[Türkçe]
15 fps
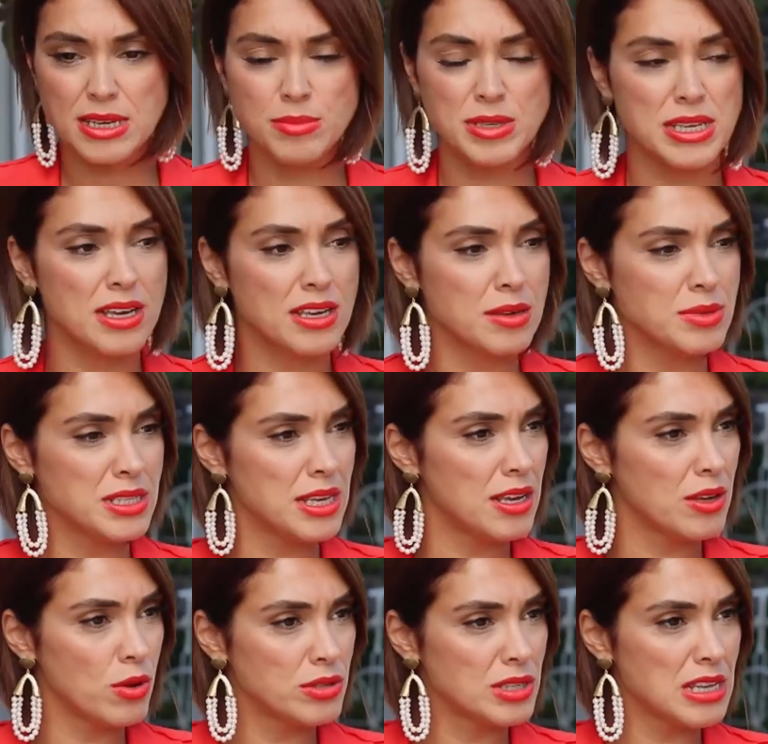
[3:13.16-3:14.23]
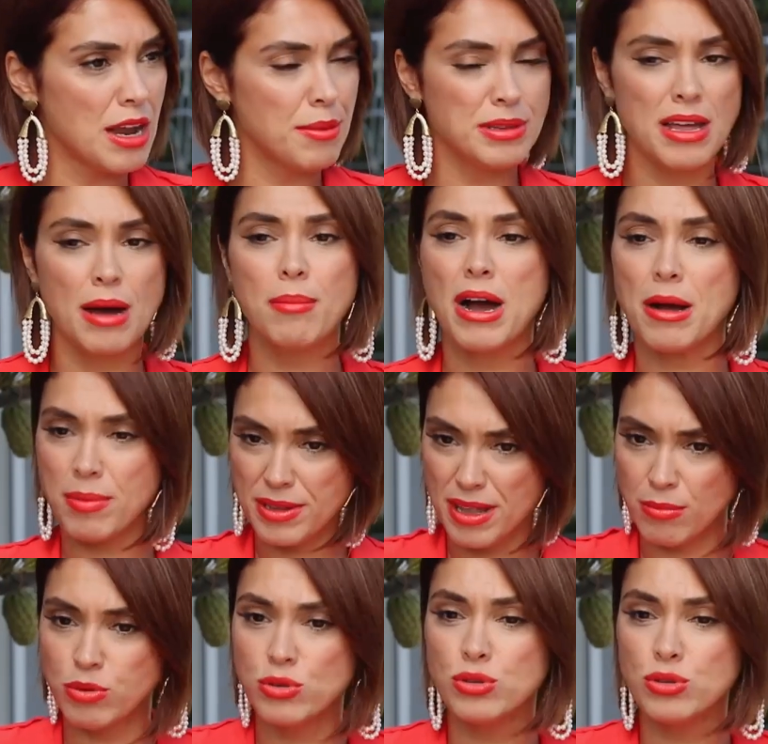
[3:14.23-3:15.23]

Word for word: Kimseye kimseye göstermeden bakmadan